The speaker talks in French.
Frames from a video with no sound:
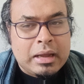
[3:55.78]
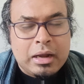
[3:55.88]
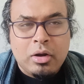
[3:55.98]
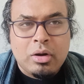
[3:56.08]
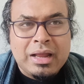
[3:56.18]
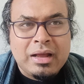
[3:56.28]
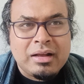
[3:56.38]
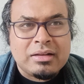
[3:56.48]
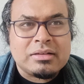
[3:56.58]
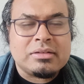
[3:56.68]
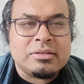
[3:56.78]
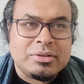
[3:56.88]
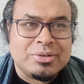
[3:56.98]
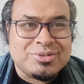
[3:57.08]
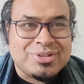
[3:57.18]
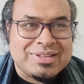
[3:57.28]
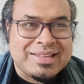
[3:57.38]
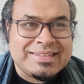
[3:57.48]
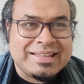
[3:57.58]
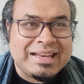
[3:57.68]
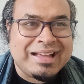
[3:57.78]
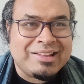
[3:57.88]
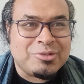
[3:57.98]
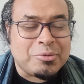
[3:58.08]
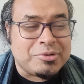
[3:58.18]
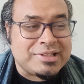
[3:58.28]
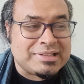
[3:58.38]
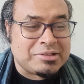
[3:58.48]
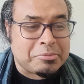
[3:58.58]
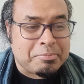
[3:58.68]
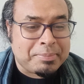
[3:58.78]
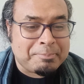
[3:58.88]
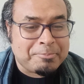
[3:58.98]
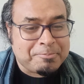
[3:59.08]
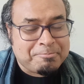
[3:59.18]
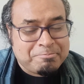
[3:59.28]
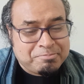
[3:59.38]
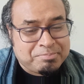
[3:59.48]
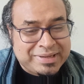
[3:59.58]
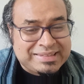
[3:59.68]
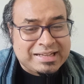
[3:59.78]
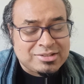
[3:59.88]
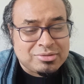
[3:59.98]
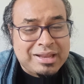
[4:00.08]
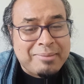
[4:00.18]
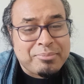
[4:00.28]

Alors là, euh, cette idée-là d'utiliser ce prétexte-là